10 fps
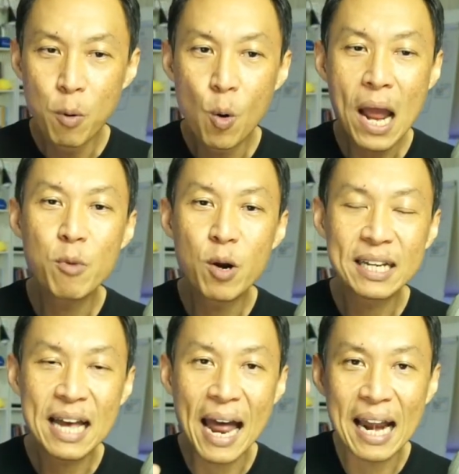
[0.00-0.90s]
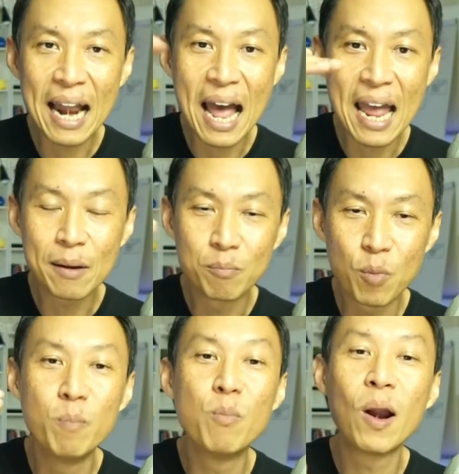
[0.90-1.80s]
ผู้ให้บริการไลน์
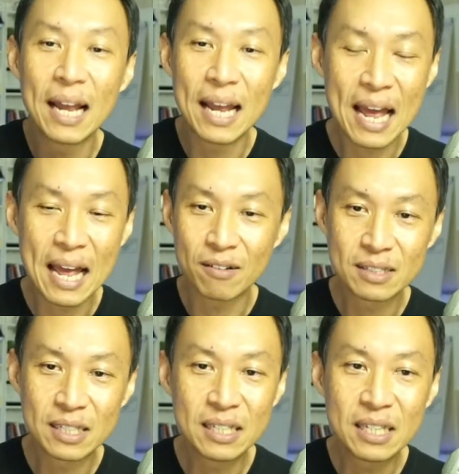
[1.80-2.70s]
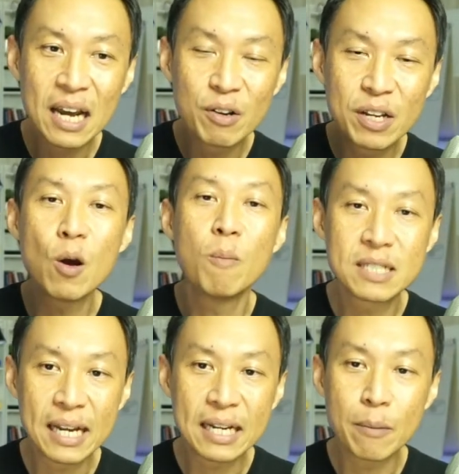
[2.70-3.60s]
บนเลยฮะที่เขานิยม
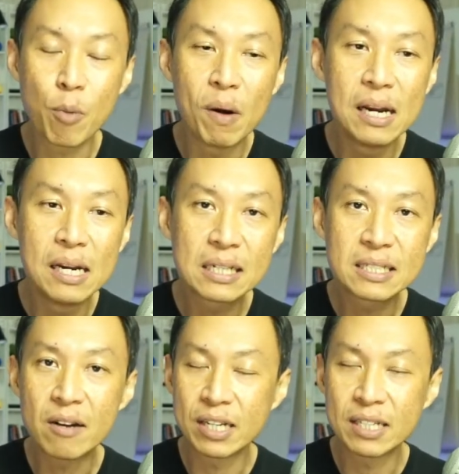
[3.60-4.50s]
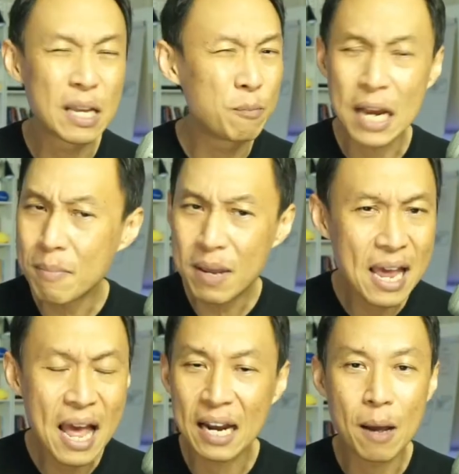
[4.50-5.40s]
ใช้กันผมเลยเลือกใช้รีสตรีมใช้ไม่
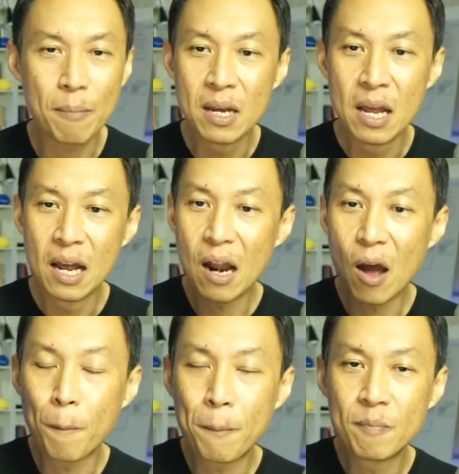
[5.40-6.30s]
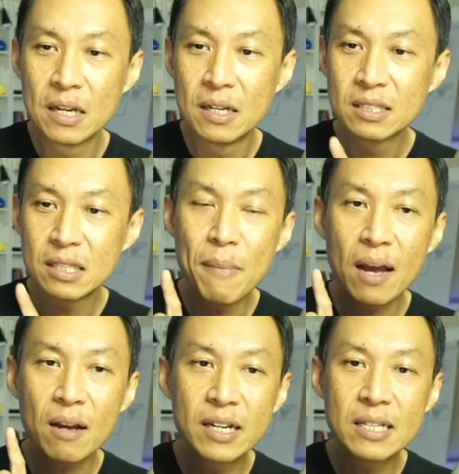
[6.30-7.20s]
ยากครับเราส
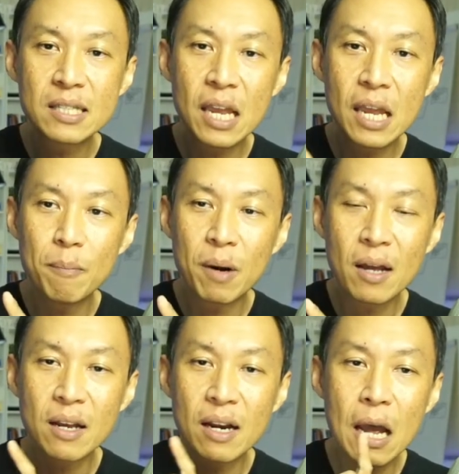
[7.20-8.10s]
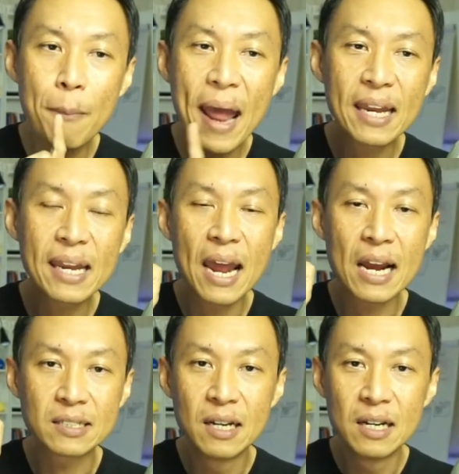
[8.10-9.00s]
มัครรีสตรีมแล้วก็จะเลือกแพ็กเก
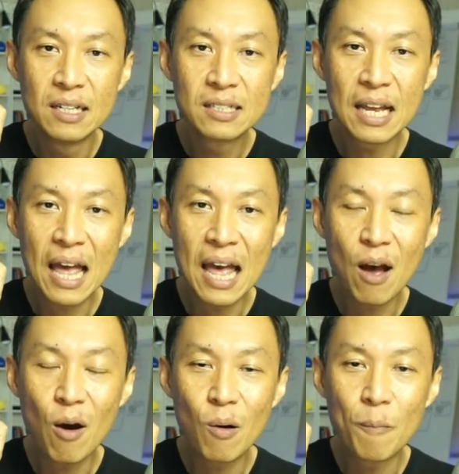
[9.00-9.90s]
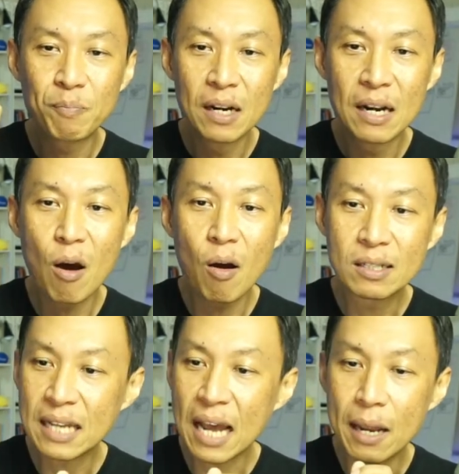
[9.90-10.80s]
จเสร็จแล้วเราก็
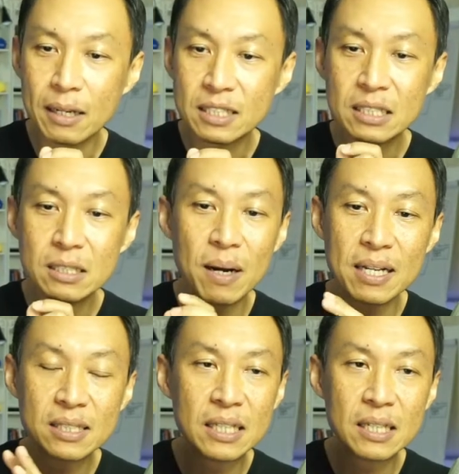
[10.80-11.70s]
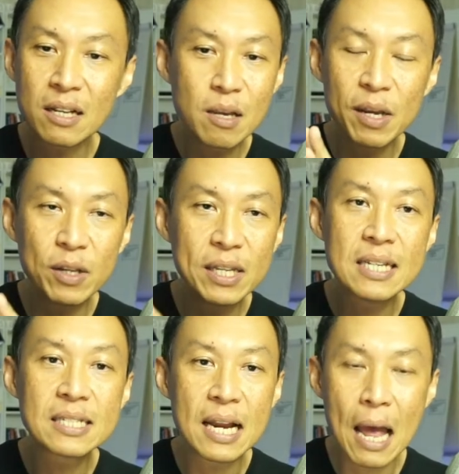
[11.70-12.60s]
ใส่ชื่อบัญชีเขาจะมีวิ
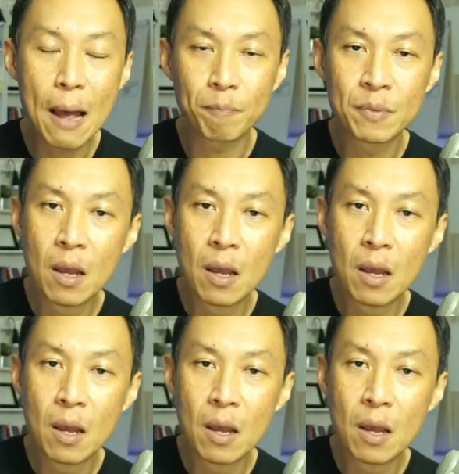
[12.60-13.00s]
ธีเซตอัพ